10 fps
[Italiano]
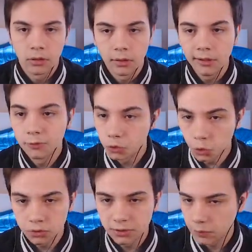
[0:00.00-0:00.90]
In
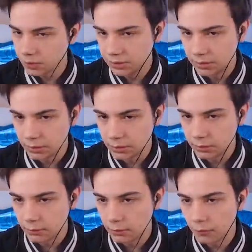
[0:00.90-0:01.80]
tutti questi
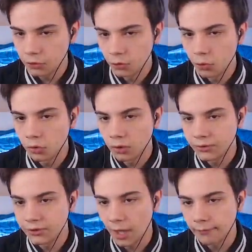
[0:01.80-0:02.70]
ma forse l'unico che si
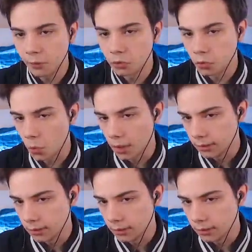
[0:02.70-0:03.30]
salva è questo qua,